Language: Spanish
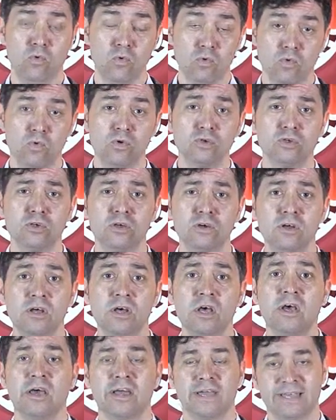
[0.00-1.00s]
Un curso
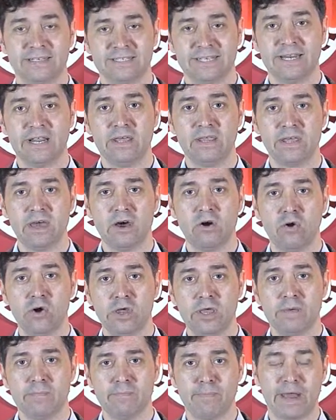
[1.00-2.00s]
que se inicia
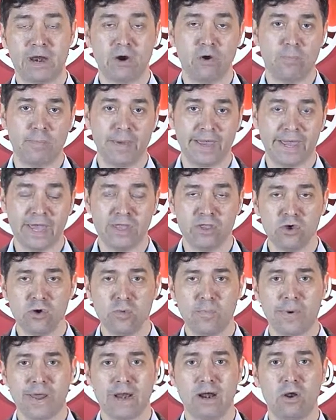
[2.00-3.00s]
hoy para los
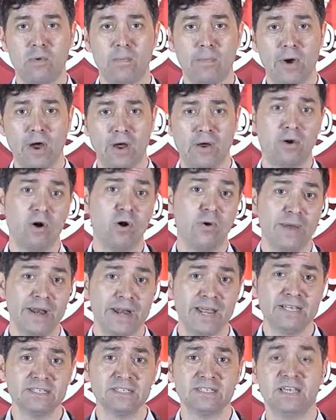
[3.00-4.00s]
pequeños, para los más
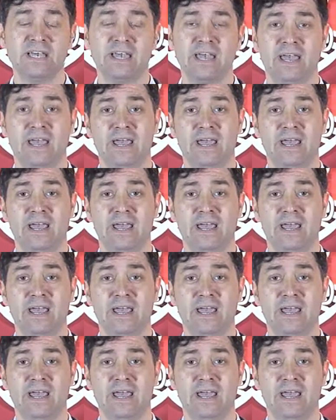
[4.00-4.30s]
jóvenes,